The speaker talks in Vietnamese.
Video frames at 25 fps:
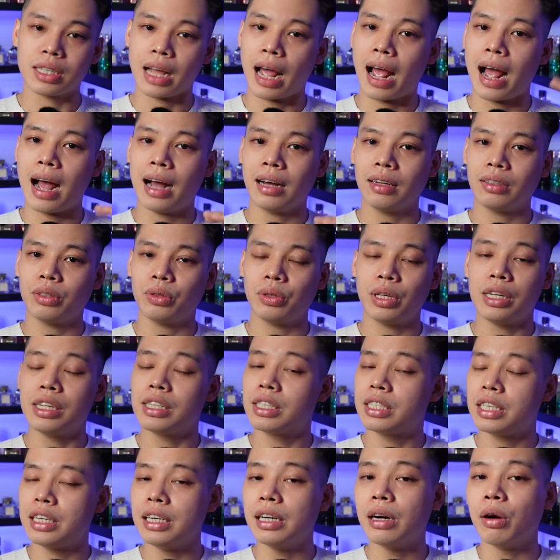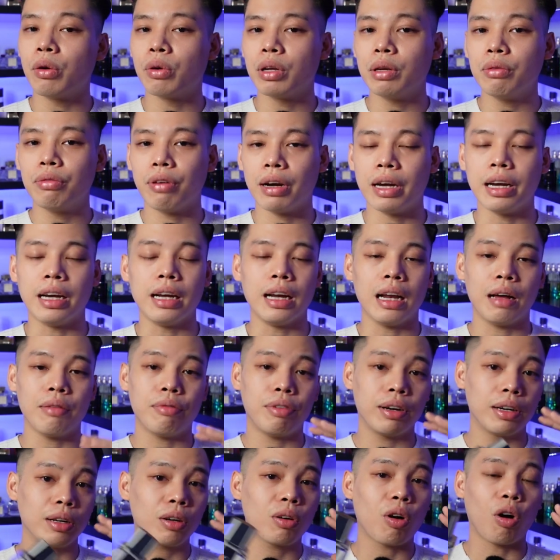sáng cho đến chiều đi về là
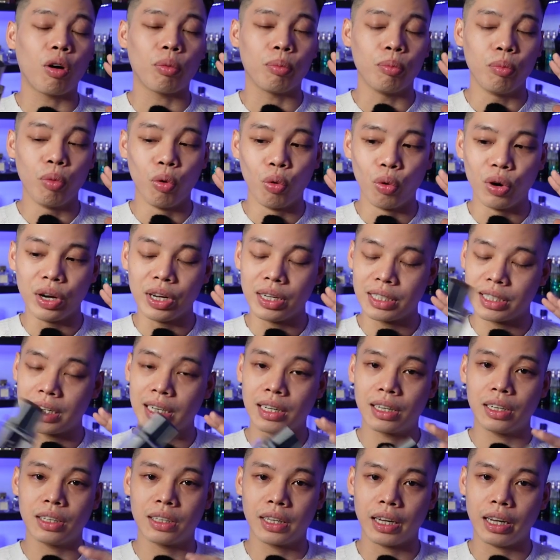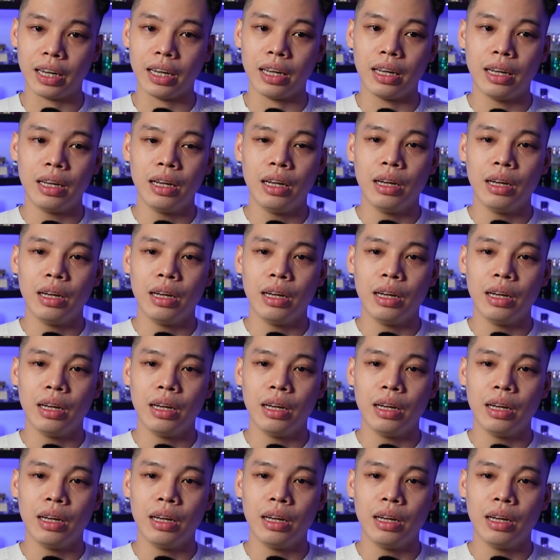vẫn còn mùi ở trên cơ thể